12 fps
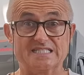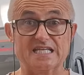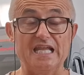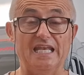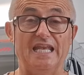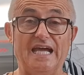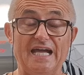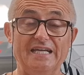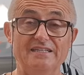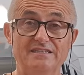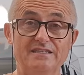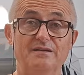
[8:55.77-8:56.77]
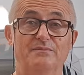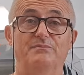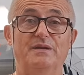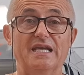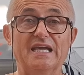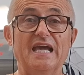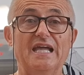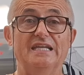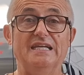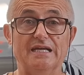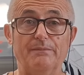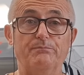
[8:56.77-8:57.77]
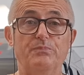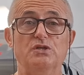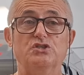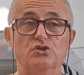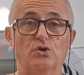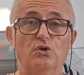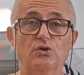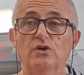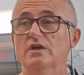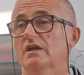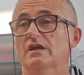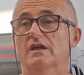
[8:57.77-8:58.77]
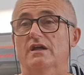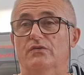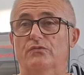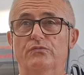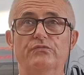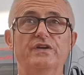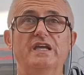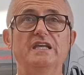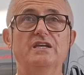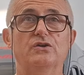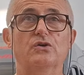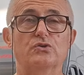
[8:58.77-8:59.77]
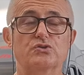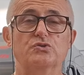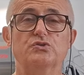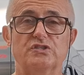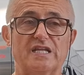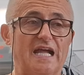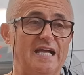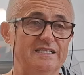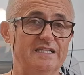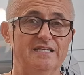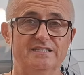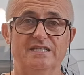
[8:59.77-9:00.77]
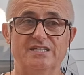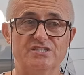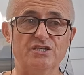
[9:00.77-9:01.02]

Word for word: Sunlight meccanica Peugeot un veicolo su strada da